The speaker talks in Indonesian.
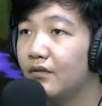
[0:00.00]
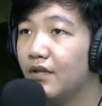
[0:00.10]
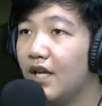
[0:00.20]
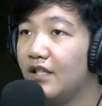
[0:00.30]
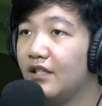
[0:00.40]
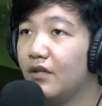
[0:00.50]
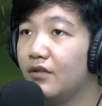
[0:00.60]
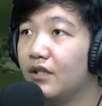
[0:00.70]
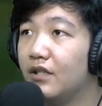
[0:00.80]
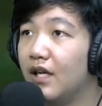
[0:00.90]
that
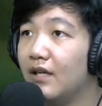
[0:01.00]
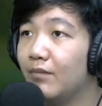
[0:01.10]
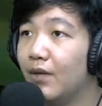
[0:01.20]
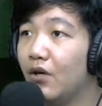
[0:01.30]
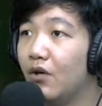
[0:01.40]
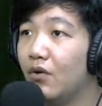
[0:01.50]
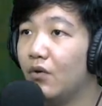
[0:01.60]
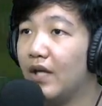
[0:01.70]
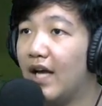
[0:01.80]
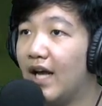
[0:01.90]
sounded like
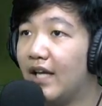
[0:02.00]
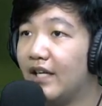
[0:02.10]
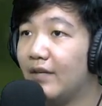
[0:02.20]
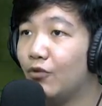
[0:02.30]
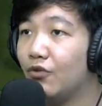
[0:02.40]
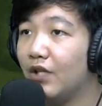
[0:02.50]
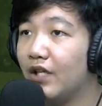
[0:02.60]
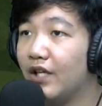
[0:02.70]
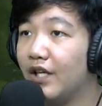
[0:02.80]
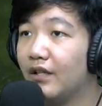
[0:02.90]
bow. Nah ini, ini muncul
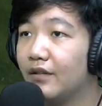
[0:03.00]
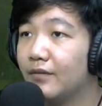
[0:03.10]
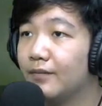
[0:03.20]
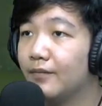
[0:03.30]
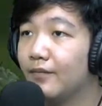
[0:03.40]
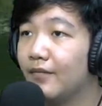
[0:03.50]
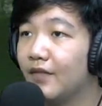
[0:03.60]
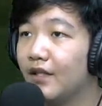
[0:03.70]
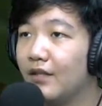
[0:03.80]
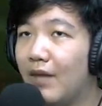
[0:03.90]
lagi dia.
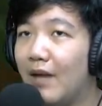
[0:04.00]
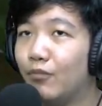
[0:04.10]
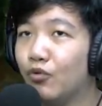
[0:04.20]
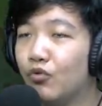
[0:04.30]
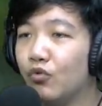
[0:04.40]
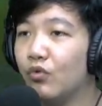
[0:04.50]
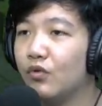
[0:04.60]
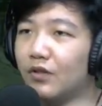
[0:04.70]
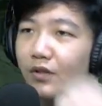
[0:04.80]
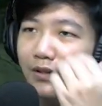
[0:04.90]
Mampus lu.
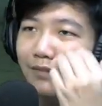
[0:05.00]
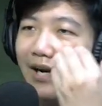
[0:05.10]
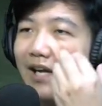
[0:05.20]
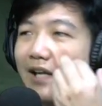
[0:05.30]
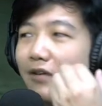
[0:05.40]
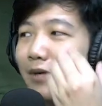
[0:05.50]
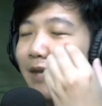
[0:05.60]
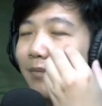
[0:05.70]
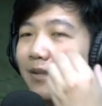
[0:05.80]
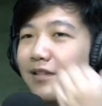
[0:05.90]
Bang enak lu
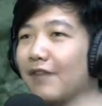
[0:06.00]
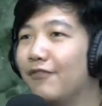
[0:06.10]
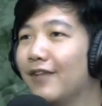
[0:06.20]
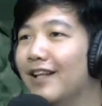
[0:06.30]
kena pulse rifle.